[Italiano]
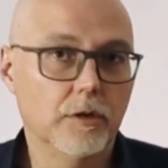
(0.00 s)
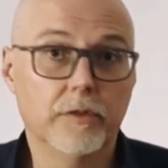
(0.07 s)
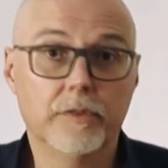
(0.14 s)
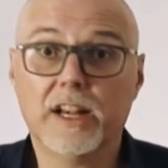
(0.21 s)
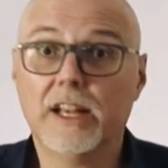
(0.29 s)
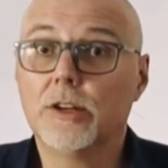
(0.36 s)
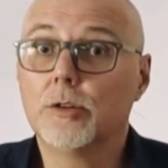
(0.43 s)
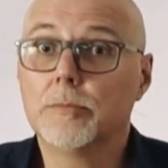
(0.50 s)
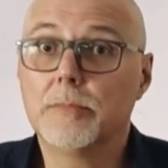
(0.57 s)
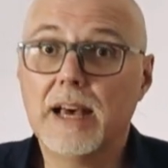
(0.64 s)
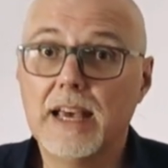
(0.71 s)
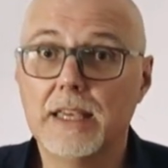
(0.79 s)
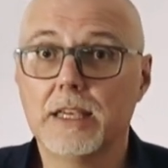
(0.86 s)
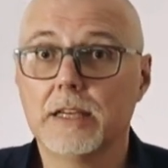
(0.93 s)
o avranno
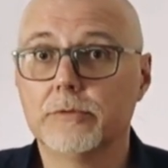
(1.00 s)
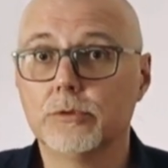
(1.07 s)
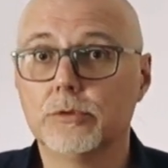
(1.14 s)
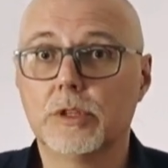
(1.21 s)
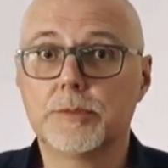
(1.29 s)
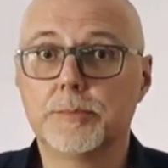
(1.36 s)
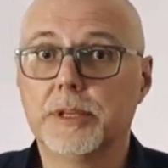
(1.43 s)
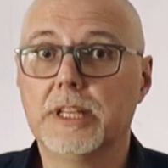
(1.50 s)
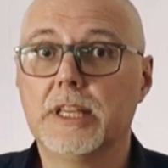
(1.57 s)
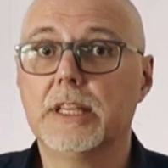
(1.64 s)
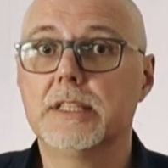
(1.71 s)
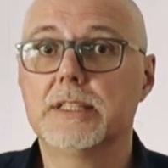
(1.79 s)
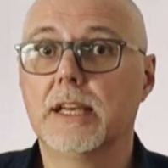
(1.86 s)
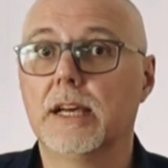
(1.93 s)
mai avuto
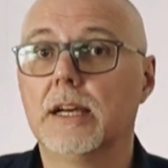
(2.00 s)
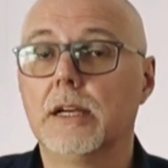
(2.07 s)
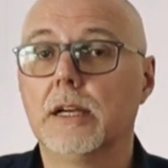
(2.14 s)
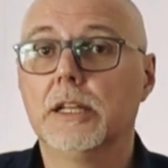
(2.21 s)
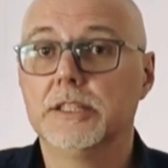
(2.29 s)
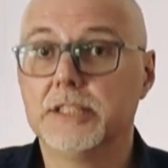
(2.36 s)
esperienza